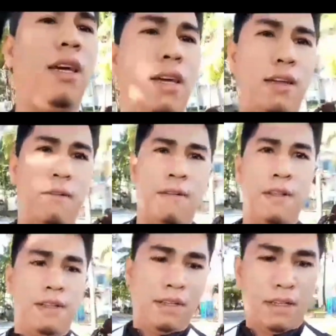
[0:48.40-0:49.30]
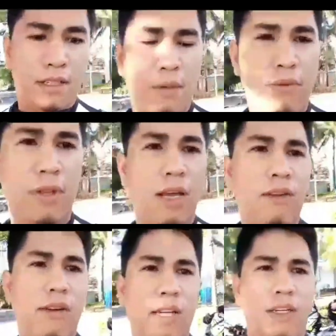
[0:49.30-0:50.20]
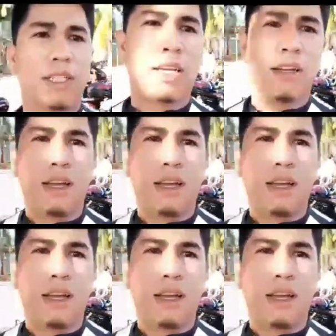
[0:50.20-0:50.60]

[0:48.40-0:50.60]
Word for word: please follow and like our Facebook